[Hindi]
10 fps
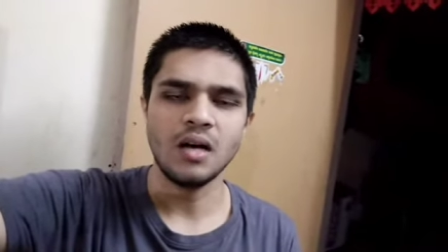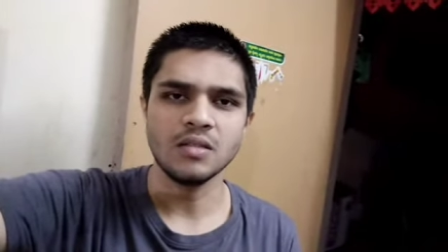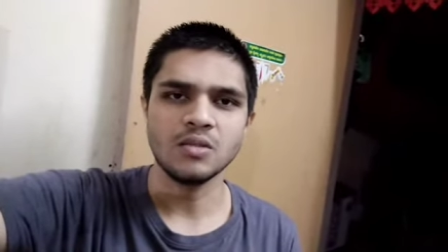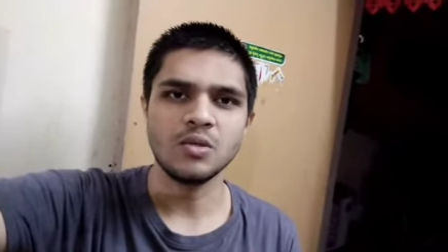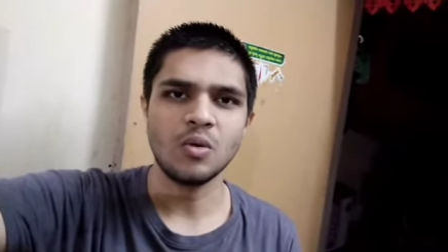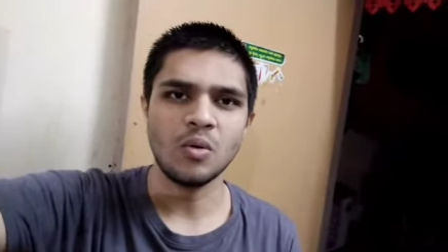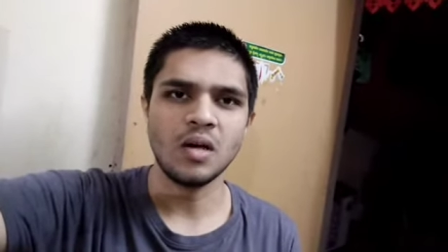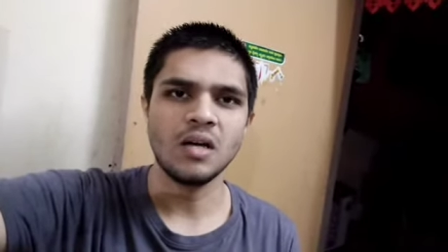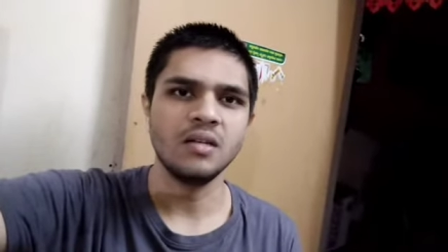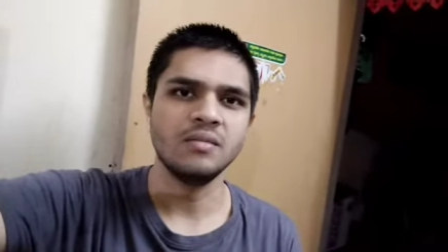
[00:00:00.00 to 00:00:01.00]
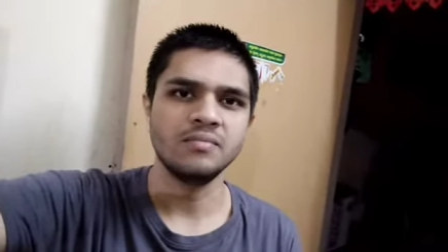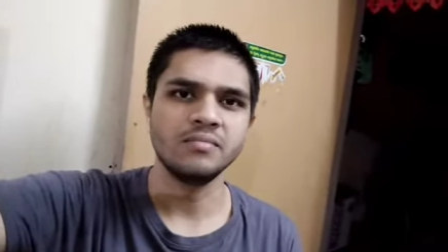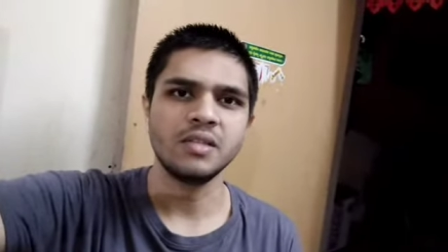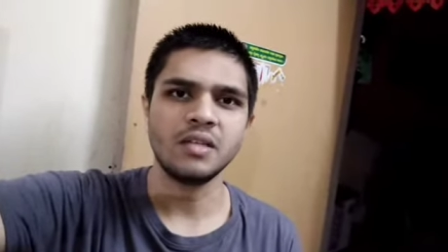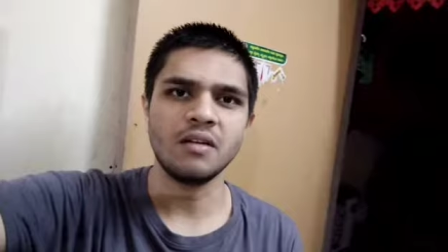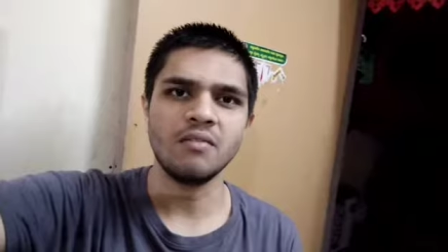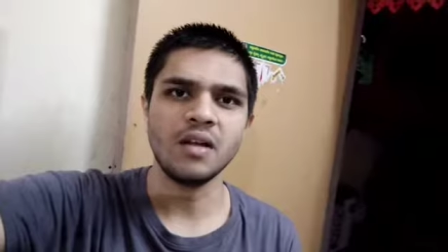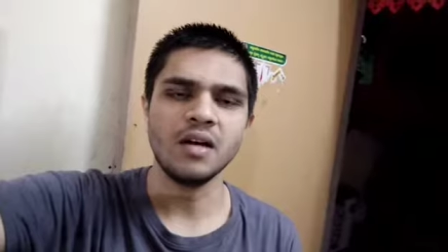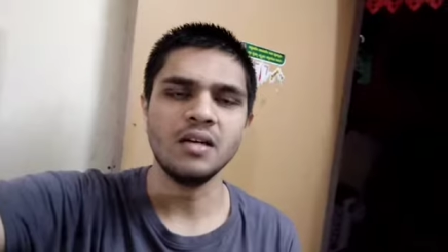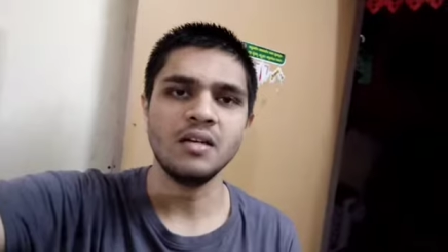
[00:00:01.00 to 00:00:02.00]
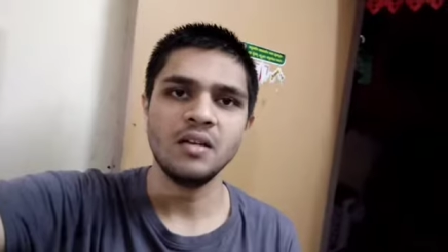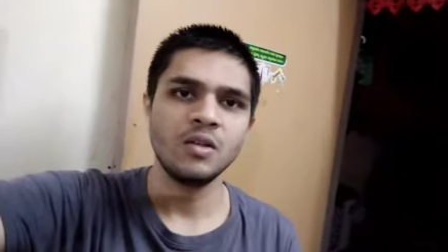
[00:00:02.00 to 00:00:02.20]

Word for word: आज थोड़ा टफ लगा